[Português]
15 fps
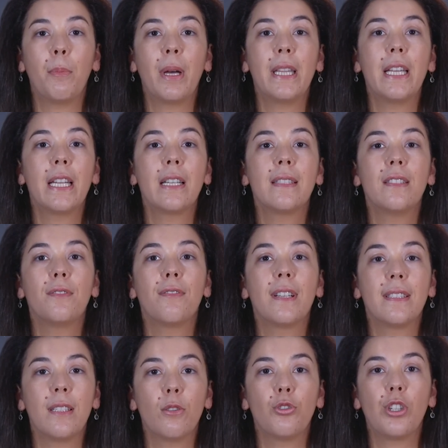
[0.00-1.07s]
a maneira de se
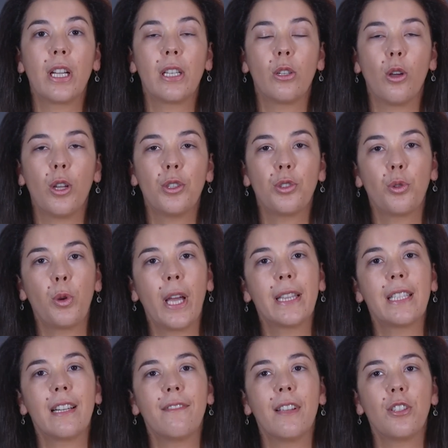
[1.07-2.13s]
fazer o diagnóstico é
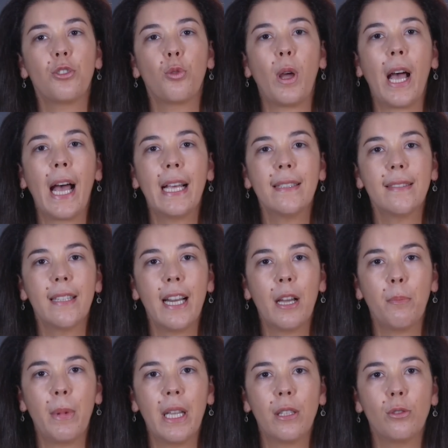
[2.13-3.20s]
através de um
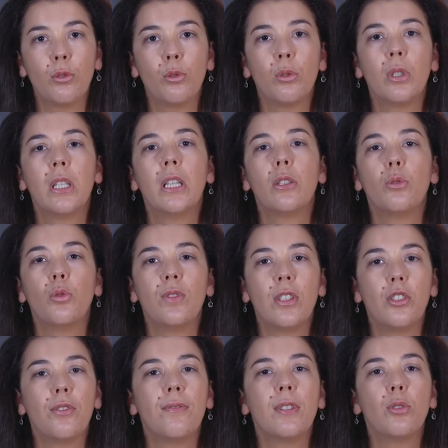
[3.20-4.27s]
rastreamento dos
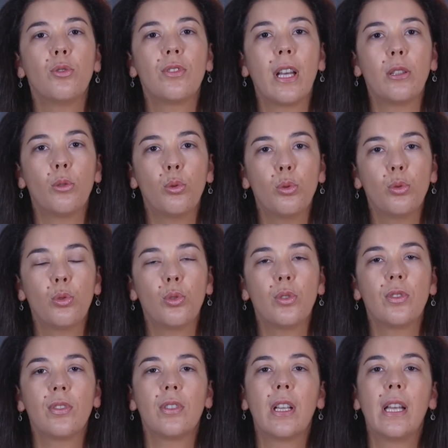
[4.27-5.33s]
indivíduos
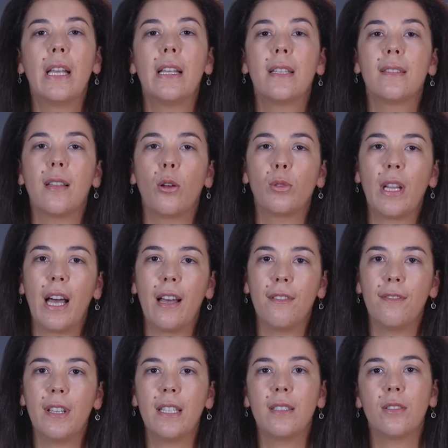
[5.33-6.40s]
adultos
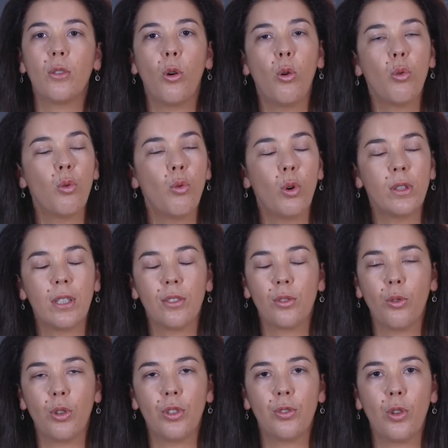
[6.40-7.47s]
saudáveis ou com outras
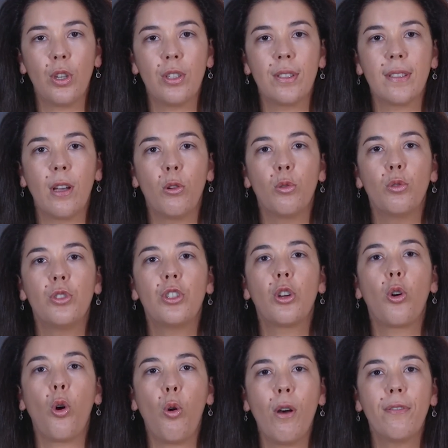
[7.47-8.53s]
condições de saúde
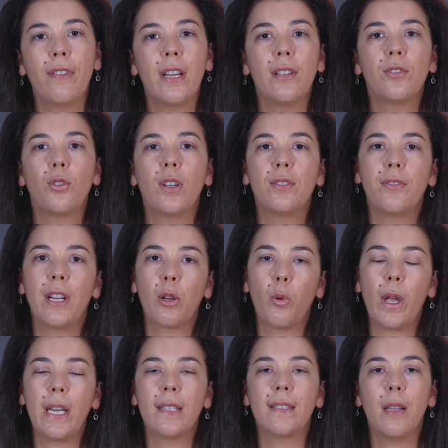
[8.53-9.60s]
com aferições
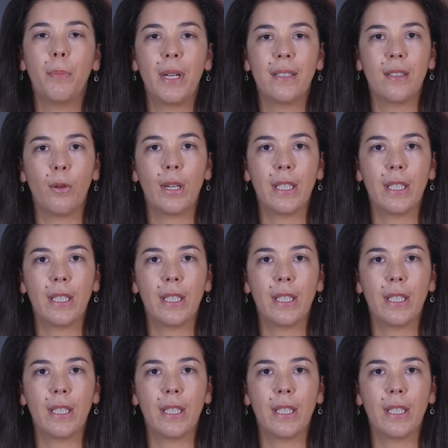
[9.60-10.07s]
frequentes da pressão